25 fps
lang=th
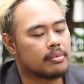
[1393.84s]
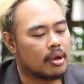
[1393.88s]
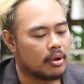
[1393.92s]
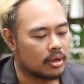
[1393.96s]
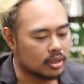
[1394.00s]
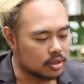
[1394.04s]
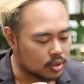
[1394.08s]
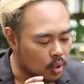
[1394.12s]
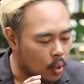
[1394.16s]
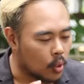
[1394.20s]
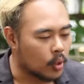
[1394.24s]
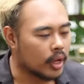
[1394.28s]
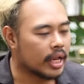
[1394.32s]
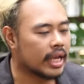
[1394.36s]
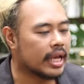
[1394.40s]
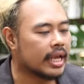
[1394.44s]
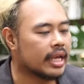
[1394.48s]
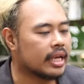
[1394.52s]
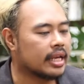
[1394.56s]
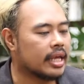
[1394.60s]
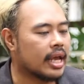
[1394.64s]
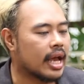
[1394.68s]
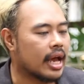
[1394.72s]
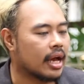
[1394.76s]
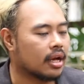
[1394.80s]
แล้วตรงนี้
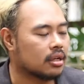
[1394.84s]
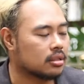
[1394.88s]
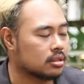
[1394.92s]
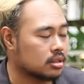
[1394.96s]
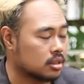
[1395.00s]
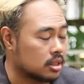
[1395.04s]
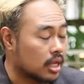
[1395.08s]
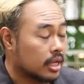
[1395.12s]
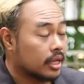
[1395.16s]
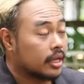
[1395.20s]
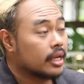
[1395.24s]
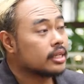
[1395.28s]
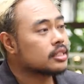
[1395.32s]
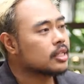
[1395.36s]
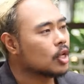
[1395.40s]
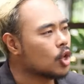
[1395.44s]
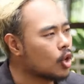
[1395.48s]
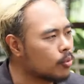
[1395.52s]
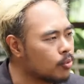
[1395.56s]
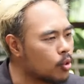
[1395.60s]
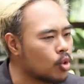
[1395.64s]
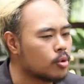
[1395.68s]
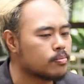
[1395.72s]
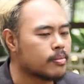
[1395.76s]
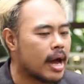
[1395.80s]
เนี่ยสิ่งที่จะล
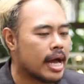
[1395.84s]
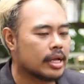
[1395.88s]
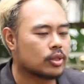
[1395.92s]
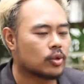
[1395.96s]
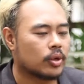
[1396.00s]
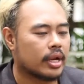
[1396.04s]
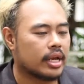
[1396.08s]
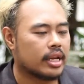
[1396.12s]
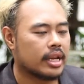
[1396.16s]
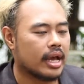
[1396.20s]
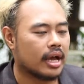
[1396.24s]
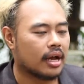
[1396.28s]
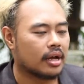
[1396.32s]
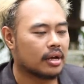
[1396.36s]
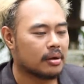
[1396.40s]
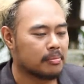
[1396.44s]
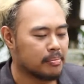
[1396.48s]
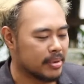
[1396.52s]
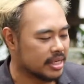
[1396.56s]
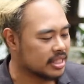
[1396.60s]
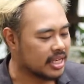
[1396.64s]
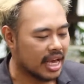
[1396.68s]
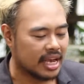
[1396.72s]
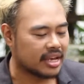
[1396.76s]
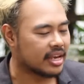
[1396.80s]
บพูดมาตรงนี้เนี่ยม
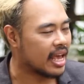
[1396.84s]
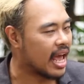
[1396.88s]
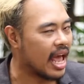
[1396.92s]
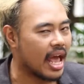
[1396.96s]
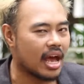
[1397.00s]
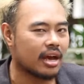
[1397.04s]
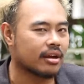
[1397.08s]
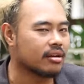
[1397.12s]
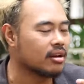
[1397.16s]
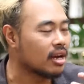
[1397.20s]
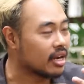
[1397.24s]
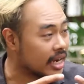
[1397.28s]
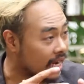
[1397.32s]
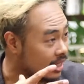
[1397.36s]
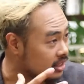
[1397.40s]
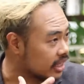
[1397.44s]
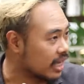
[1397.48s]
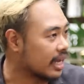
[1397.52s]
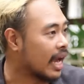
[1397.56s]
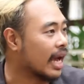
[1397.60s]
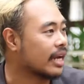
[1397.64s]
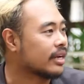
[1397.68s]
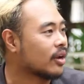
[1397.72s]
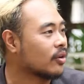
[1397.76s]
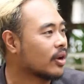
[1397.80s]
ไม่ใช่แค่เรื่องงาน
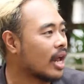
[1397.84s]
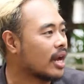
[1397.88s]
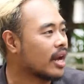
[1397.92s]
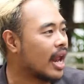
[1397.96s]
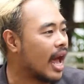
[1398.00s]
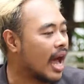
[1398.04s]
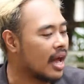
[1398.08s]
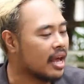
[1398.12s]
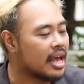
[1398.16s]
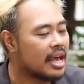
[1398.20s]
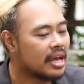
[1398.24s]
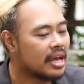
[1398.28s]
แต่งงานเท่านั้นนะไม่